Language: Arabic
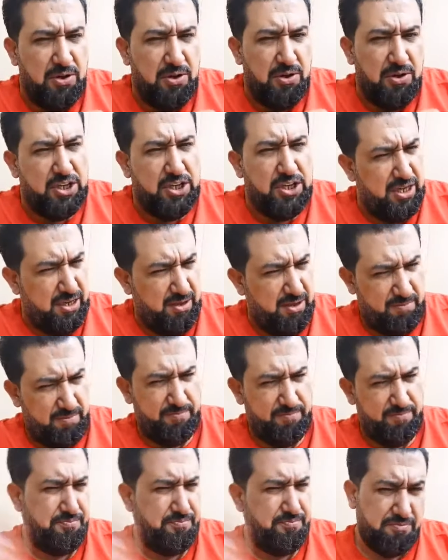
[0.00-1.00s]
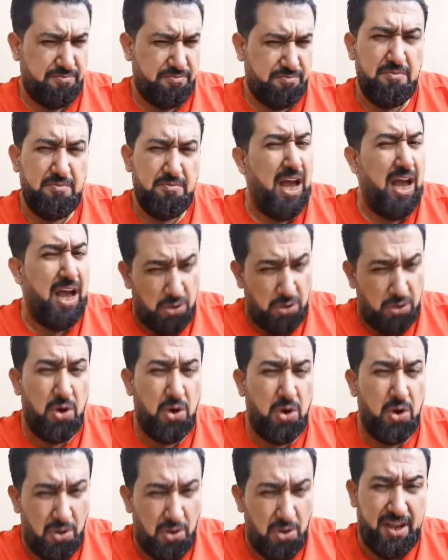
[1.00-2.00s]
واحد يقول له شيء
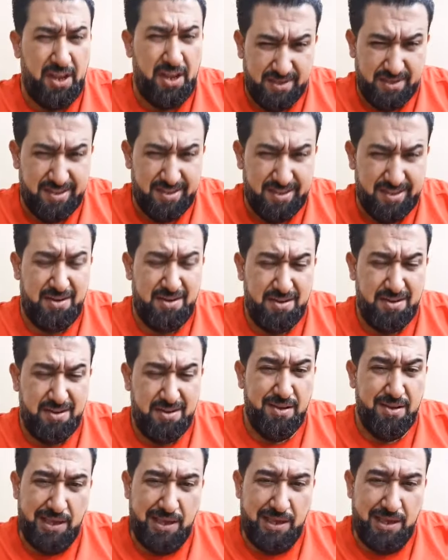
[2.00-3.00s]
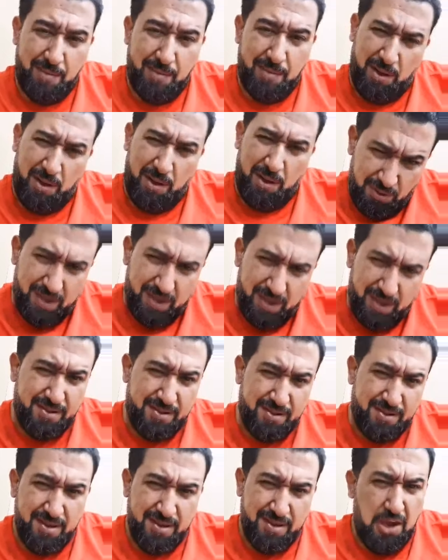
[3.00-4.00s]
اكو كورونا اصلا يا
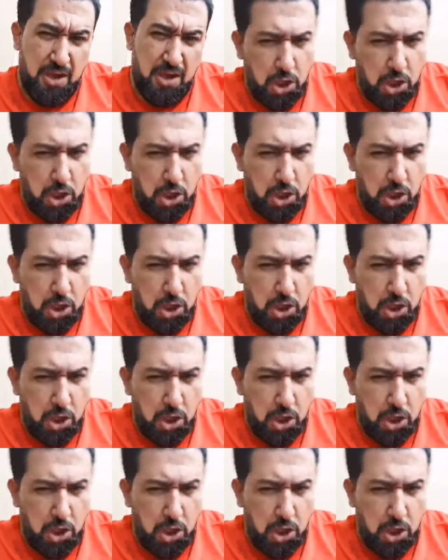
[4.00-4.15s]
معود